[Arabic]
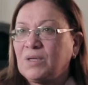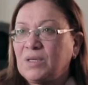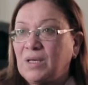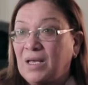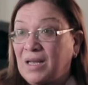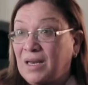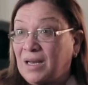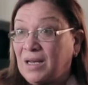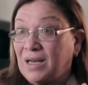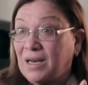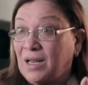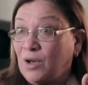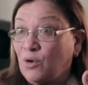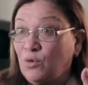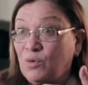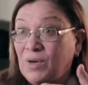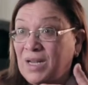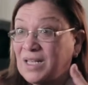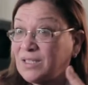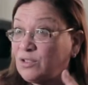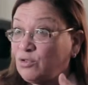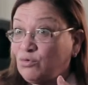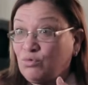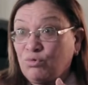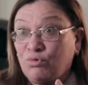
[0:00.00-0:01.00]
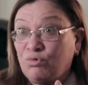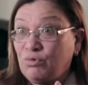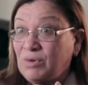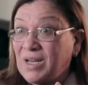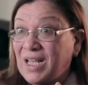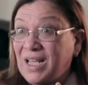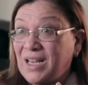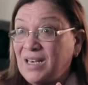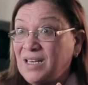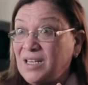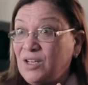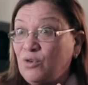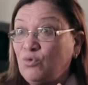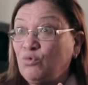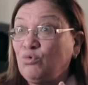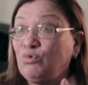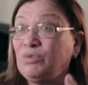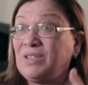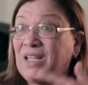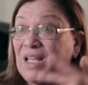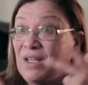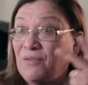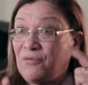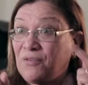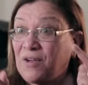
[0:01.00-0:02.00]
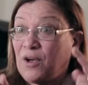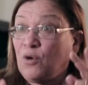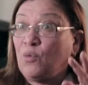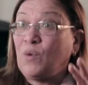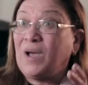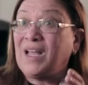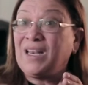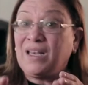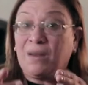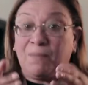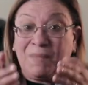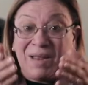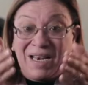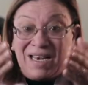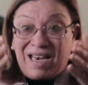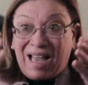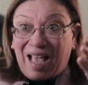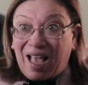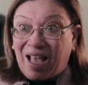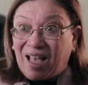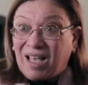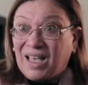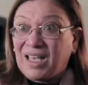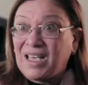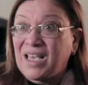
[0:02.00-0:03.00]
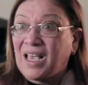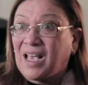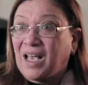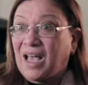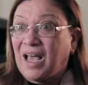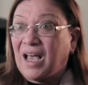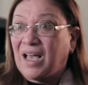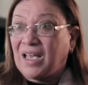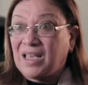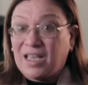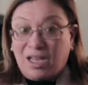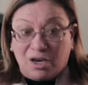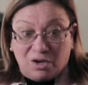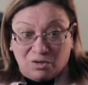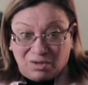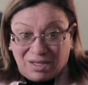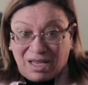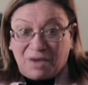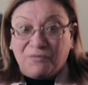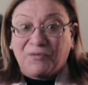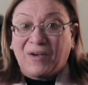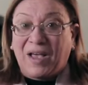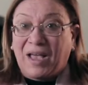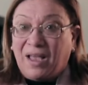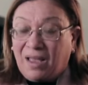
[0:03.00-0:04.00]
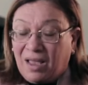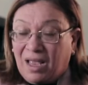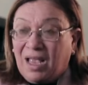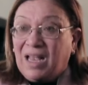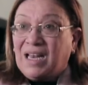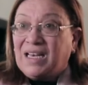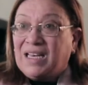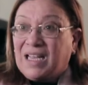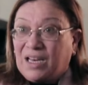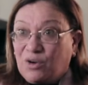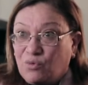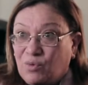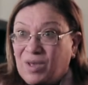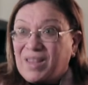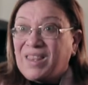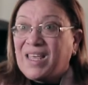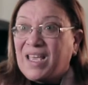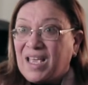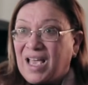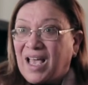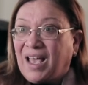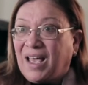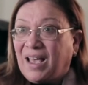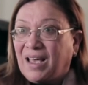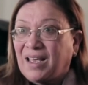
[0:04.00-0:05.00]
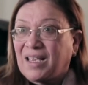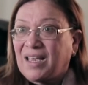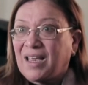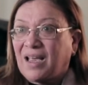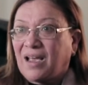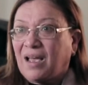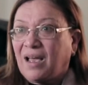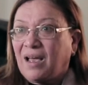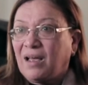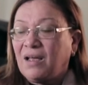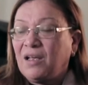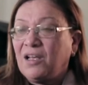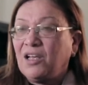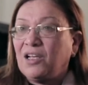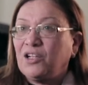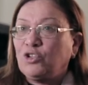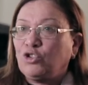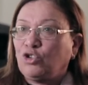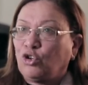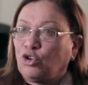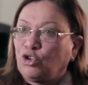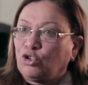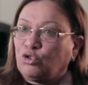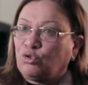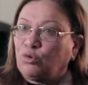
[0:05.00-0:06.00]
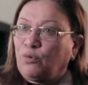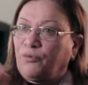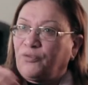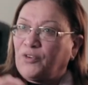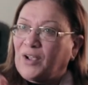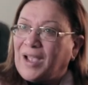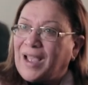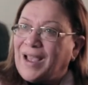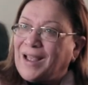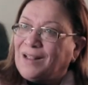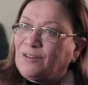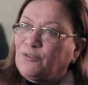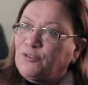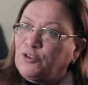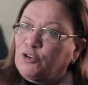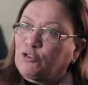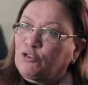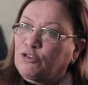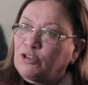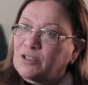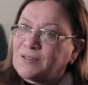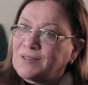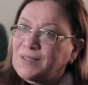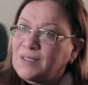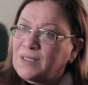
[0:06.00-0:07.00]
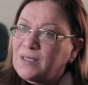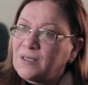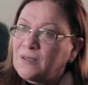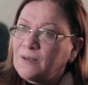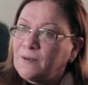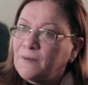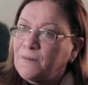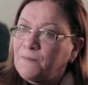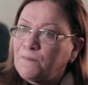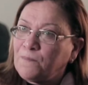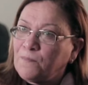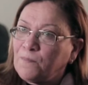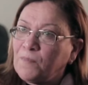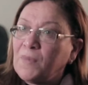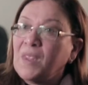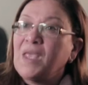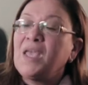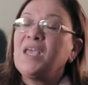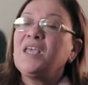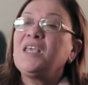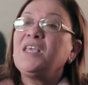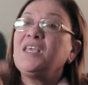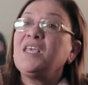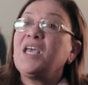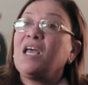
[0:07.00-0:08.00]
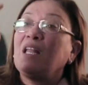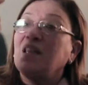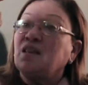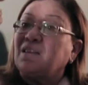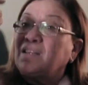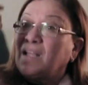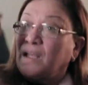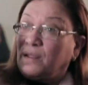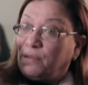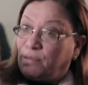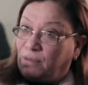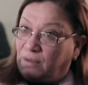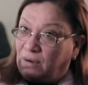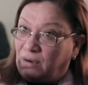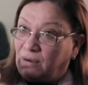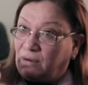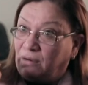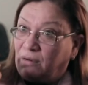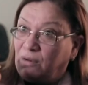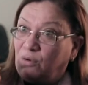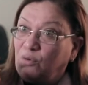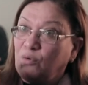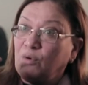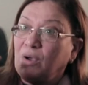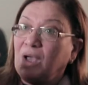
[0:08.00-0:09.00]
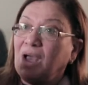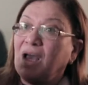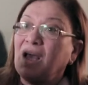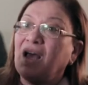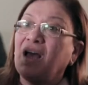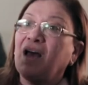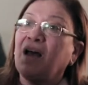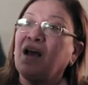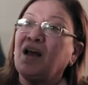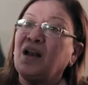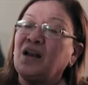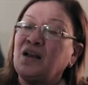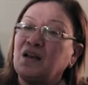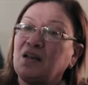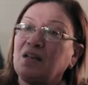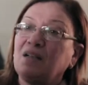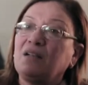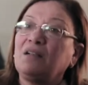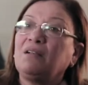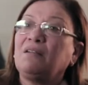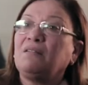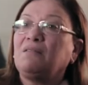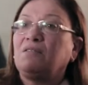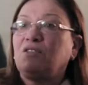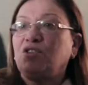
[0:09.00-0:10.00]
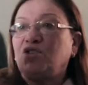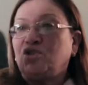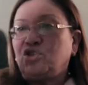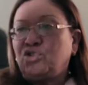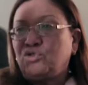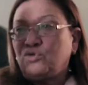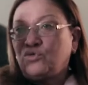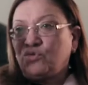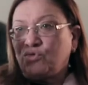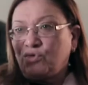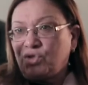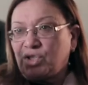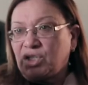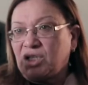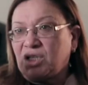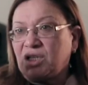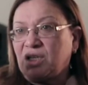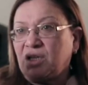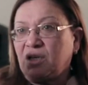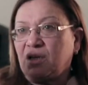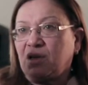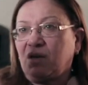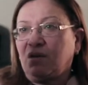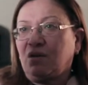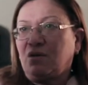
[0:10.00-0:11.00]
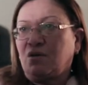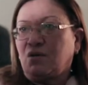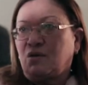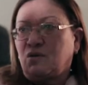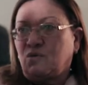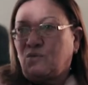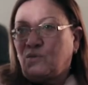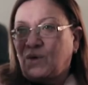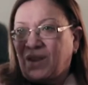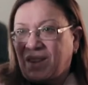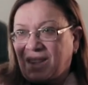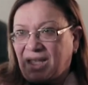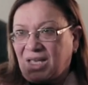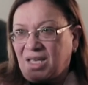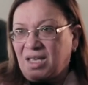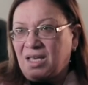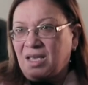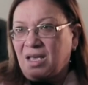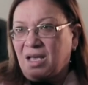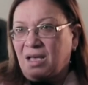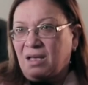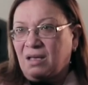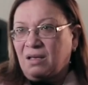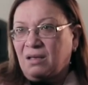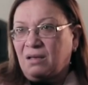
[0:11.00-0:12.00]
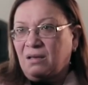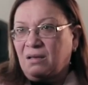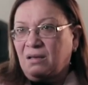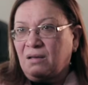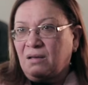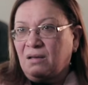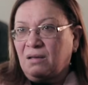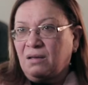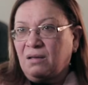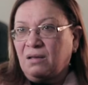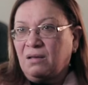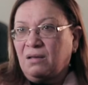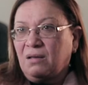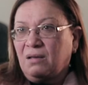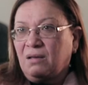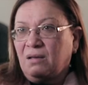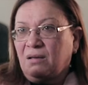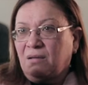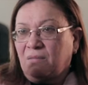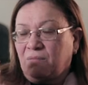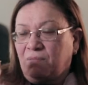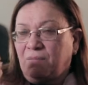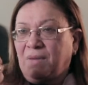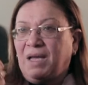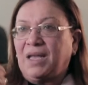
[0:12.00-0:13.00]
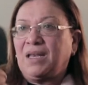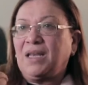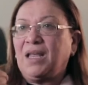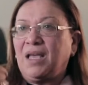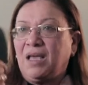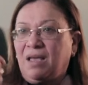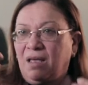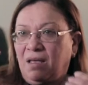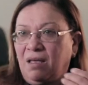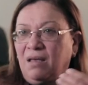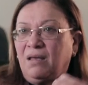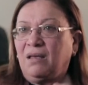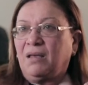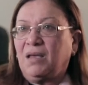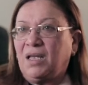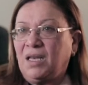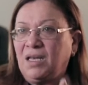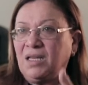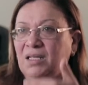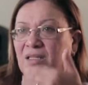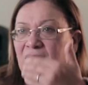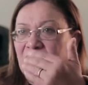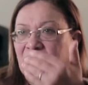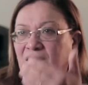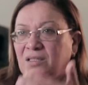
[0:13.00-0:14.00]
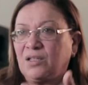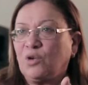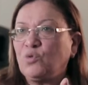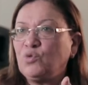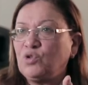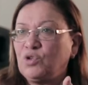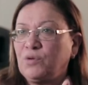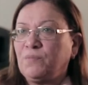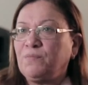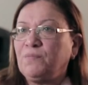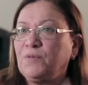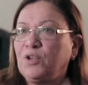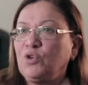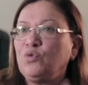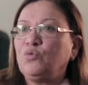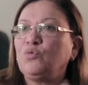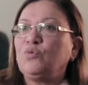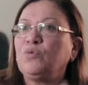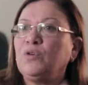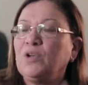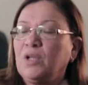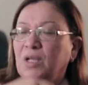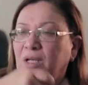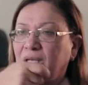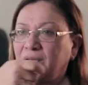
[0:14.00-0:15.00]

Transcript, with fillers: راه لست هنا لأدافع وإنما الحقيقة هي ندافع لأنه هذه حقيقة تحطه في قاعد في كرسي ينتظر هل جيهوشي وضعيه معناها اللي تستوجب منه